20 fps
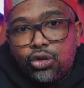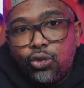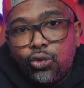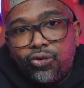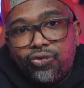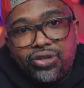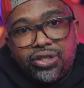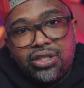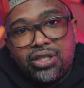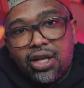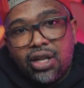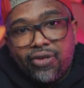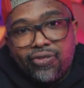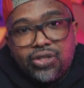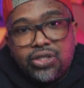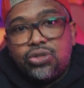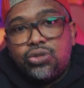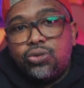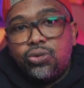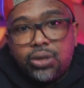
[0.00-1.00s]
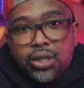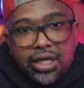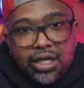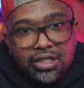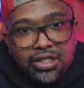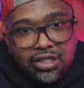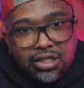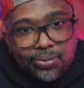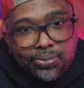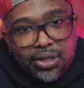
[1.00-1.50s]
توفي ان شاء الله في السوق
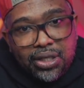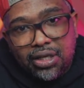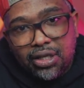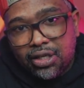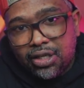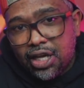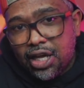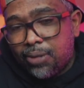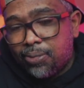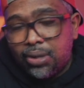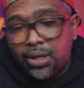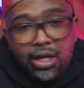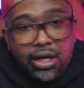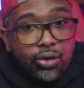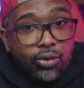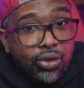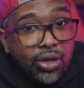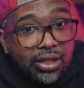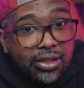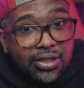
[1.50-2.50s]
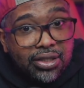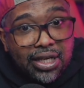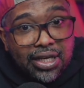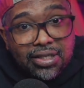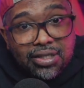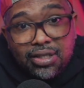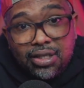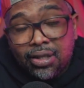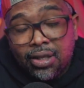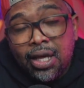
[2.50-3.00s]
الاجهزه بشكل كامل الاوضاع
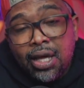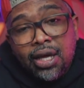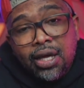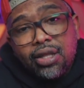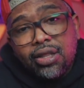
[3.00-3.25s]
تتحسن